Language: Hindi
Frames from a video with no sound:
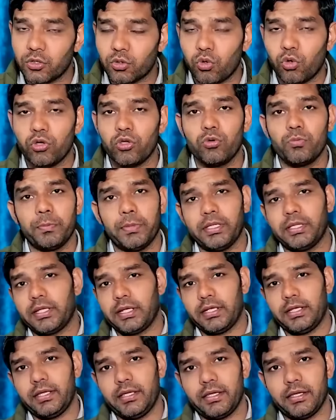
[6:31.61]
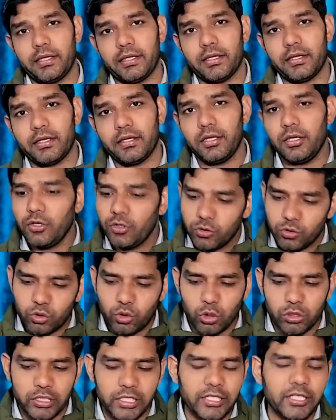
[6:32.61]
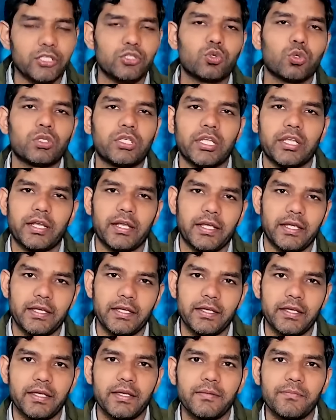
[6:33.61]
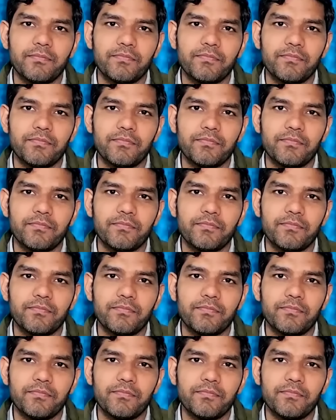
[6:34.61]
कोई उम्मीद नहीं है दो दिन की छुट्टी रहेगी